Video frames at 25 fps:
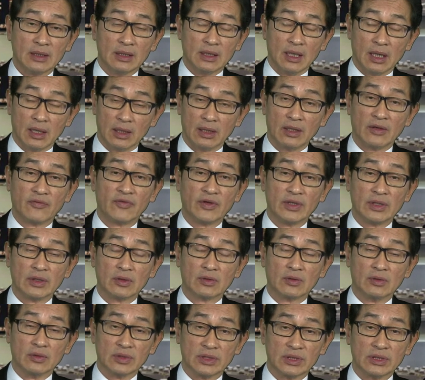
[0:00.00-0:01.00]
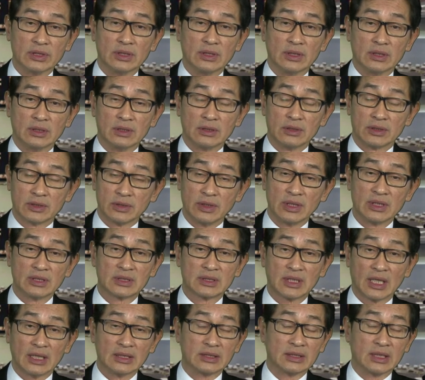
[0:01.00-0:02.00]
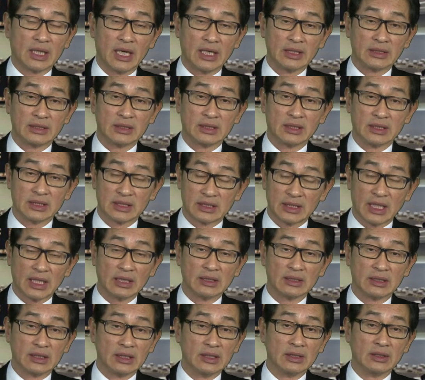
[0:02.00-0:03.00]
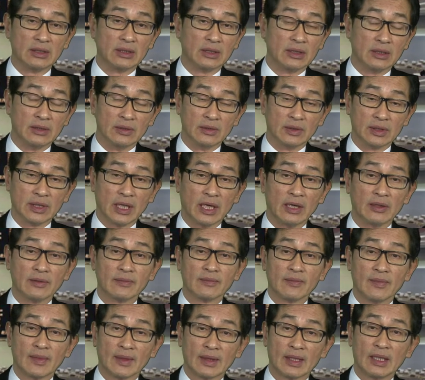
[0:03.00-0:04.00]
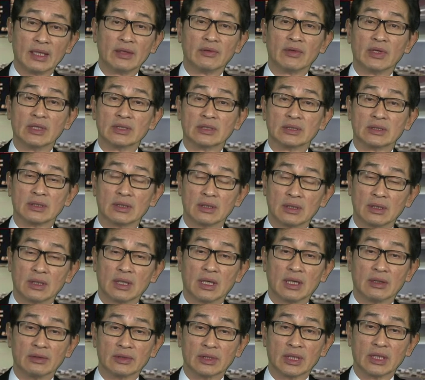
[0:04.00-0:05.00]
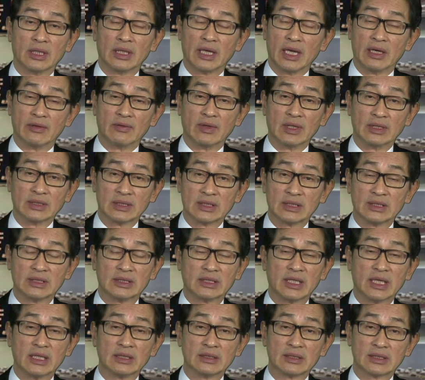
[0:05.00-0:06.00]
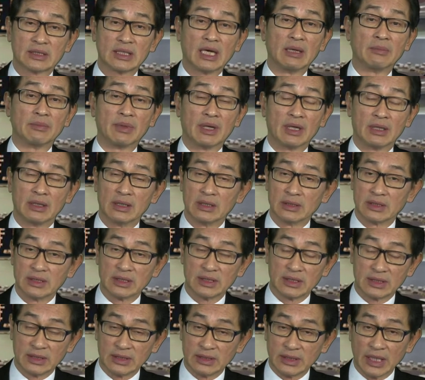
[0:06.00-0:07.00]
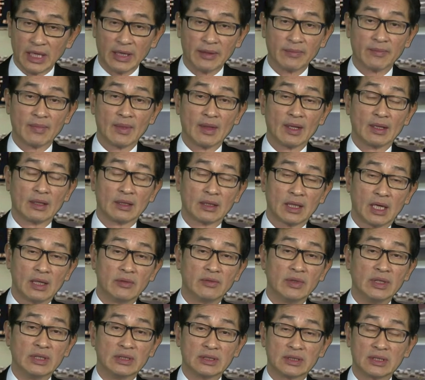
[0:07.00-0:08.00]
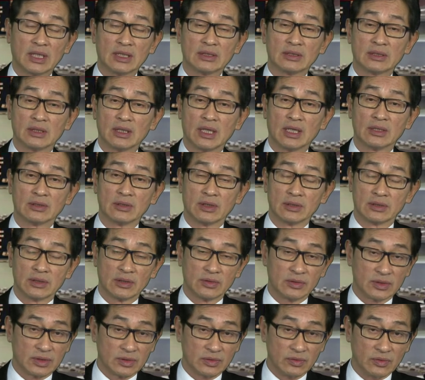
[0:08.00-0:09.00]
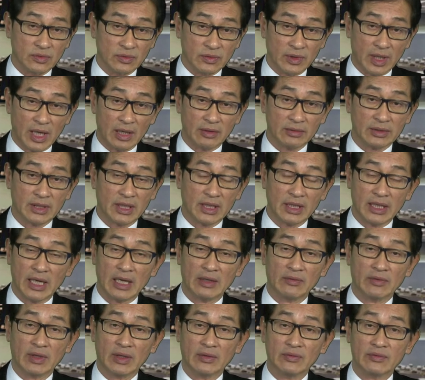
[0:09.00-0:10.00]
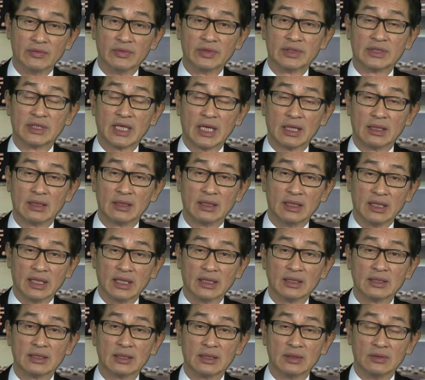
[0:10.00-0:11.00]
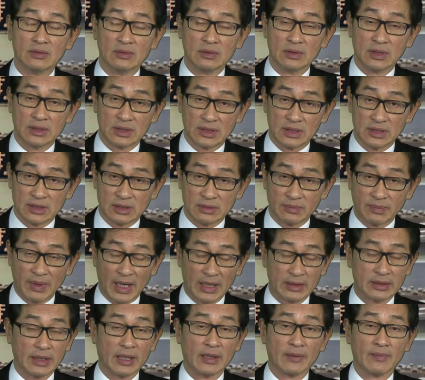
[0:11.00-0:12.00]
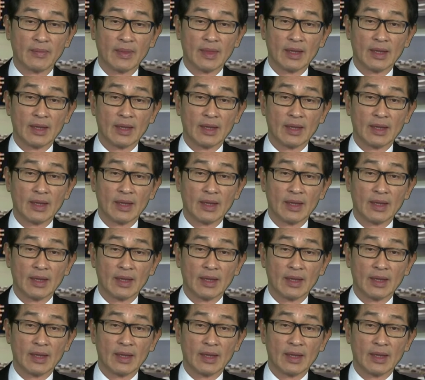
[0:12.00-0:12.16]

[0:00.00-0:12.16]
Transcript: 二月份的股市虽然暂时还是一个先低而后高，低位是二号的两万四千三百二十四点，高位暂时来说就是五号的两万五千零四十八点。